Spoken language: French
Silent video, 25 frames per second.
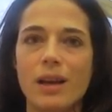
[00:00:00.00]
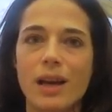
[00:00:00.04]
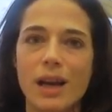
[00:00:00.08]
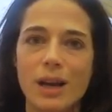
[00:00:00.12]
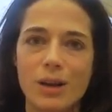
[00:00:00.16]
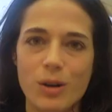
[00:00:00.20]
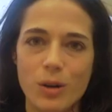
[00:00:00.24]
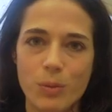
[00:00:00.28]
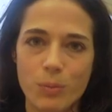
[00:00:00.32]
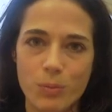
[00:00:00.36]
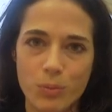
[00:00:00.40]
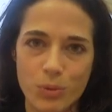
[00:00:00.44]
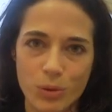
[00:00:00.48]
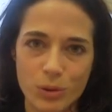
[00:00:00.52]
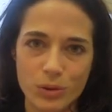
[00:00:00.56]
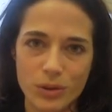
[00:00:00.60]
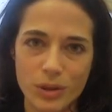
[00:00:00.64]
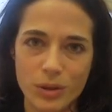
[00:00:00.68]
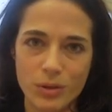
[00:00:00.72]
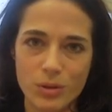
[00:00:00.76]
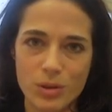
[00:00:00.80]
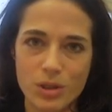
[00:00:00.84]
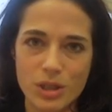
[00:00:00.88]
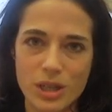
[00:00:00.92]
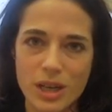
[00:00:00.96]
Alors pour
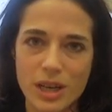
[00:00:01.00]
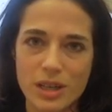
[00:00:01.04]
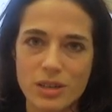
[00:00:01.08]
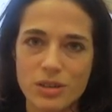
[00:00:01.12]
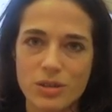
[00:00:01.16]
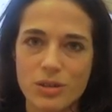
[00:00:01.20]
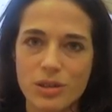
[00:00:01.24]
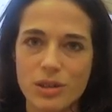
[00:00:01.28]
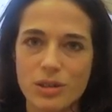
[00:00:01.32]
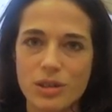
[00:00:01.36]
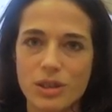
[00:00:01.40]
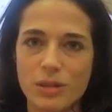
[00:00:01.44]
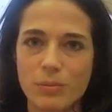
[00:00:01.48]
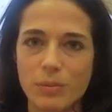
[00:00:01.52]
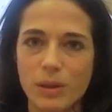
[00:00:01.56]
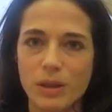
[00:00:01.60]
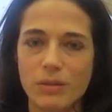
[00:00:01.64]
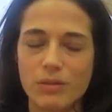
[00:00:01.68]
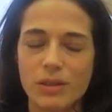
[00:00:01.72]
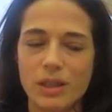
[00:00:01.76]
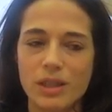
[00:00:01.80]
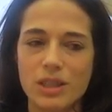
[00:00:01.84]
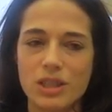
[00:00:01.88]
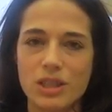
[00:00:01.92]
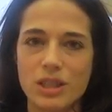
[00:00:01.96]
ces recherches, j'ai
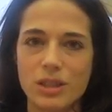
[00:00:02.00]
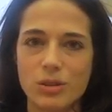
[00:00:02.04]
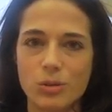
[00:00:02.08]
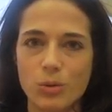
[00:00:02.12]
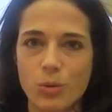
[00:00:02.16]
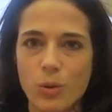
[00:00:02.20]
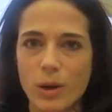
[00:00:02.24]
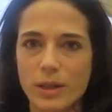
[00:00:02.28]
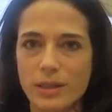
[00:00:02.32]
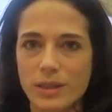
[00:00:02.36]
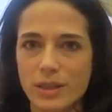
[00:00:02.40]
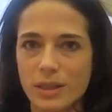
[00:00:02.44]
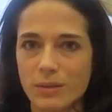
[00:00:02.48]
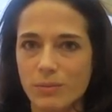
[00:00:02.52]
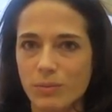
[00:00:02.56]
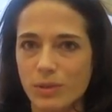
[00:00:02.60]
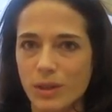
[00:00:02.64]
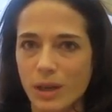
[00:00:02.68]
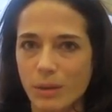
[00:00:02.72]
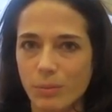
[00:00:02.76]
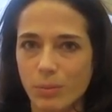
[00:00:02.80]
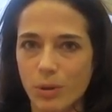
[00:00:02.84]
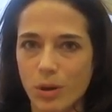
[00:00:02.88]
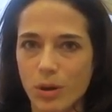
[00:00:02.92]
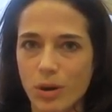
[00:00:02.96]
privilégié trois types
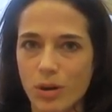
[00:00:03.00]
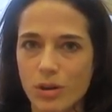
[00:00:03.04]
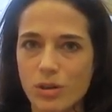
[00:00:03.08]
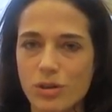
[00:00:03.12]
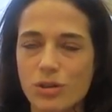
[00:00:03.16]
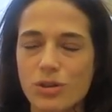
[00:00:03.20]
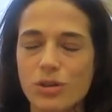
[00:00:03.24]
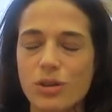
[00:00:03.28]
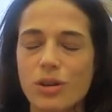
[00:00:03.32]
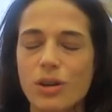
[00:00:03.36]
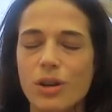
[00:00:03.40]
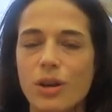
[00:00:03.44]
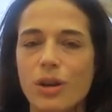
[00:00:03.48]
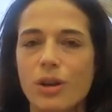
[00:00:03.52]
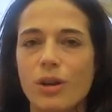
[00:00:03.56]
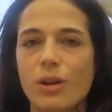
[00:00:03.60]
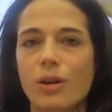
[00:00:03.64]
d'approches.